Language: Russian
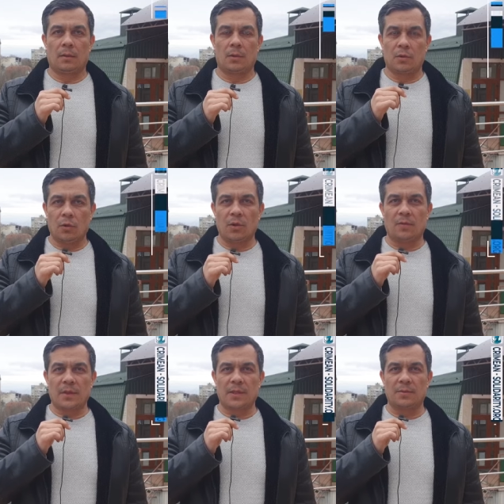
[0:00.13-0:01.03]

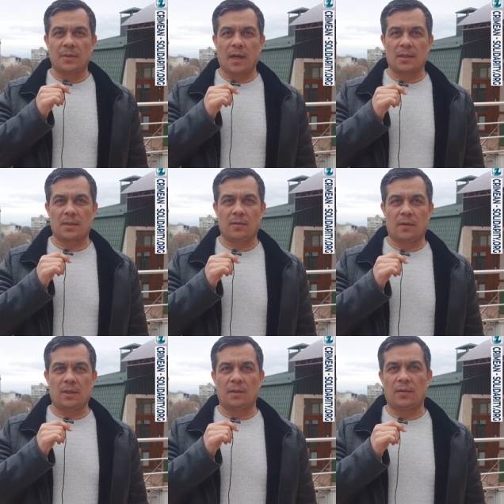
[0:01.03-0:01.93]
Сегодня, 18
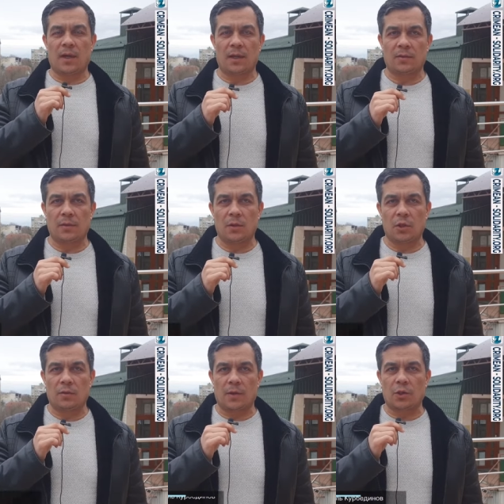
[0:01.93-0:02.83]
января
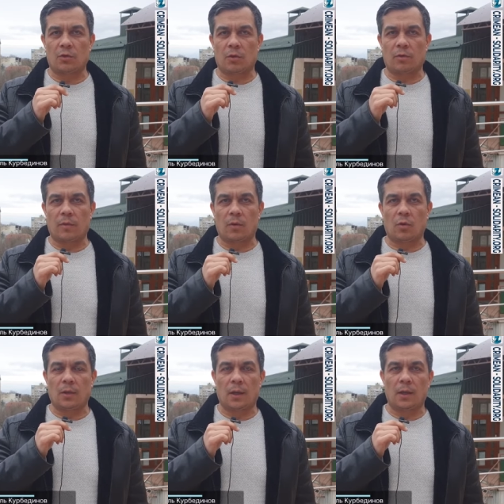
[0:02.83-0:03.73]
2024
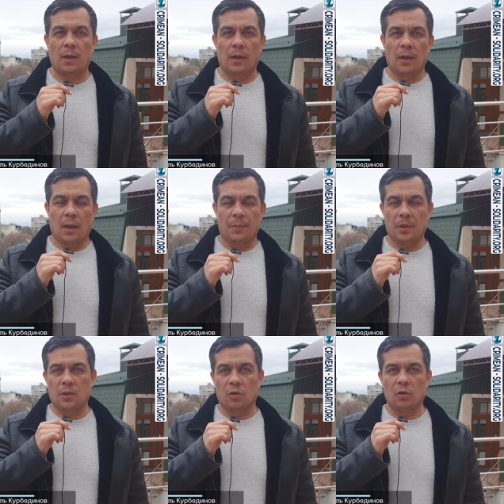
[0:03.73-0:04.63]
года,
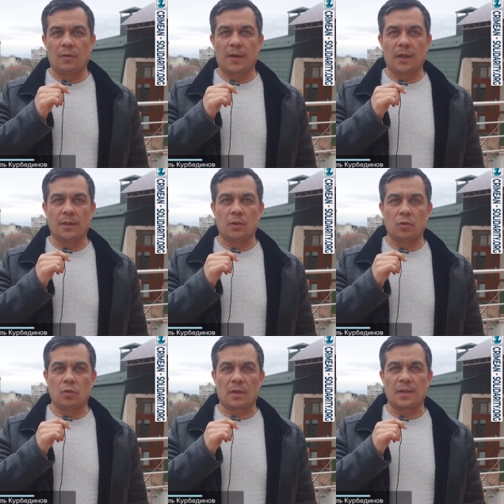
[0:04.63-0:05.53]
апелляционный военный
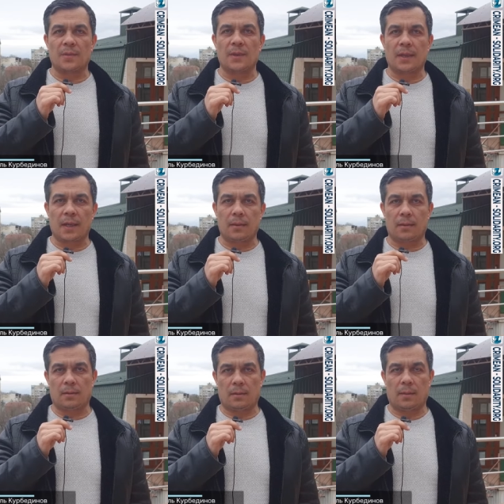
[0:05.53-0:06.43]
суд
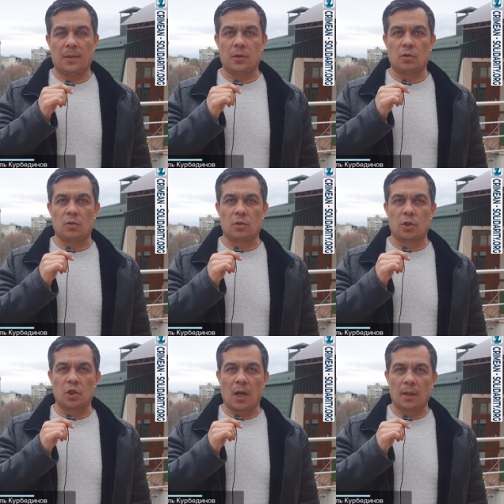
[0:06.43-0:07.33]
рассмотрел
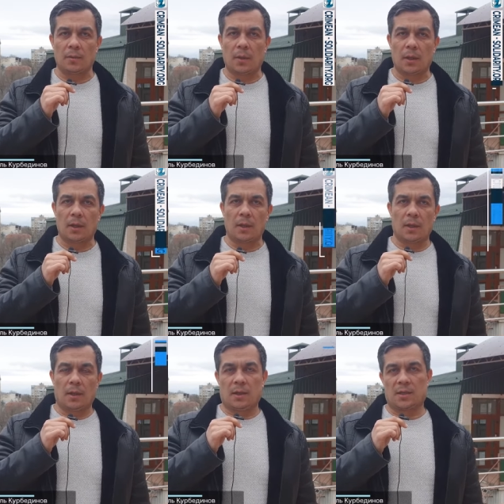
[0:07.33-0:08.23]
апелляционные жалобы
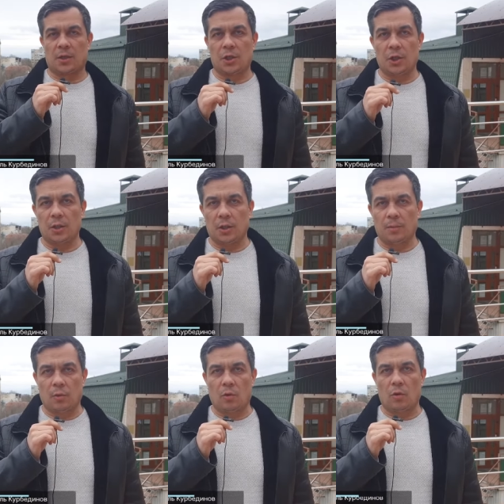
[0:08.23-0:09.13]
защиты
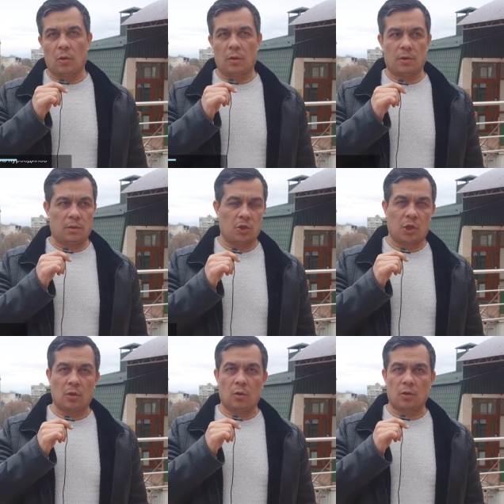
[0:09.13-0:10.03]
по э,
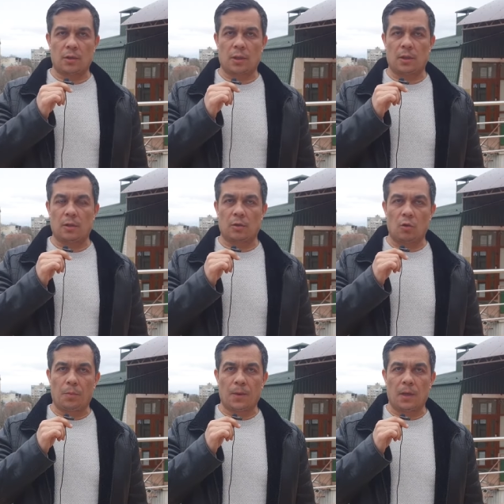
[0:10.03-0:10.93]
джанкойской
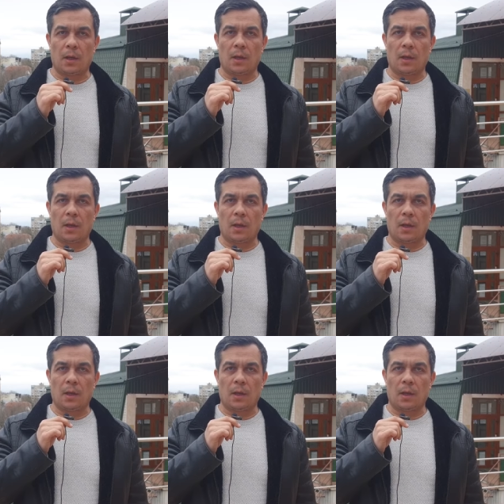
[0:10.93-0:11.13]
группе,